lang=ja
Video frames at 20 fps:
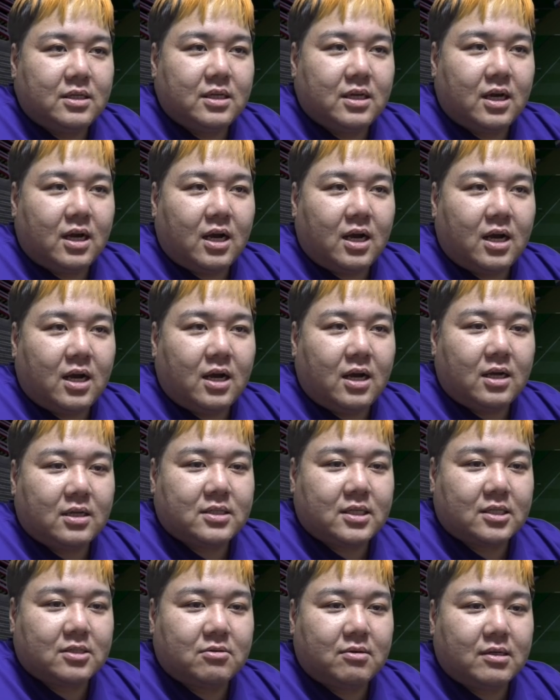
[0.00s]

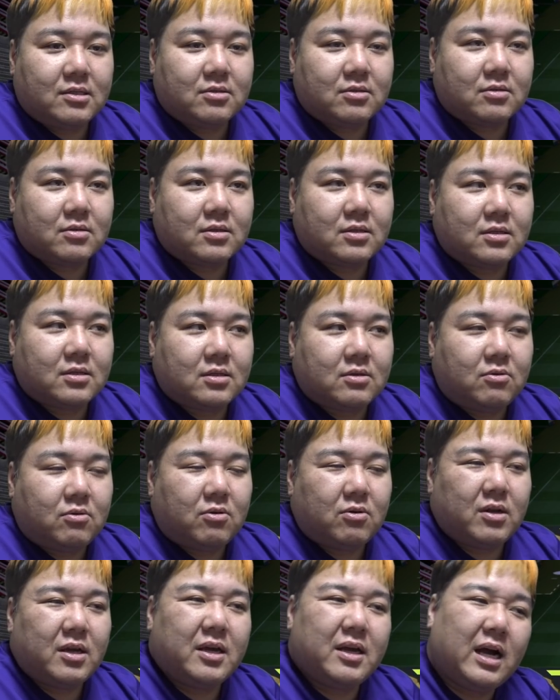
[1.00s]
やー、誘われそう。こ
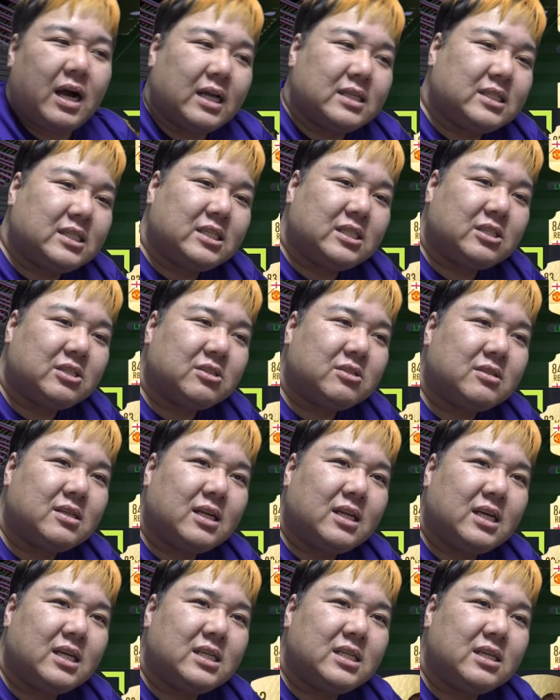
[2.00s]
れ87
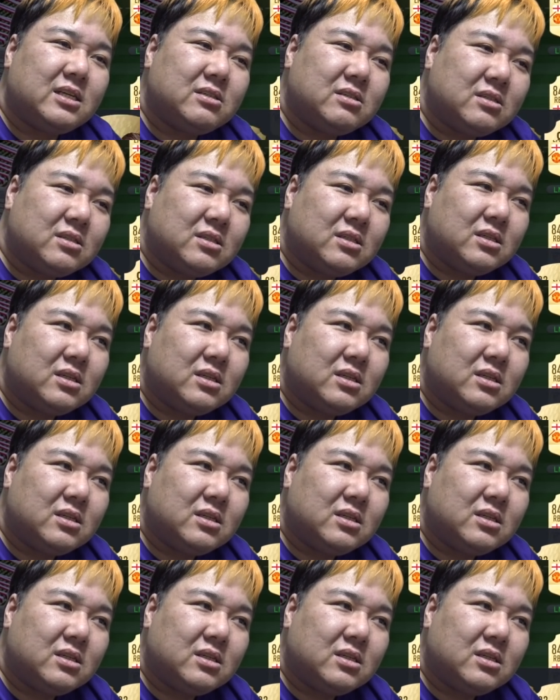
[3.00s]
入れるね、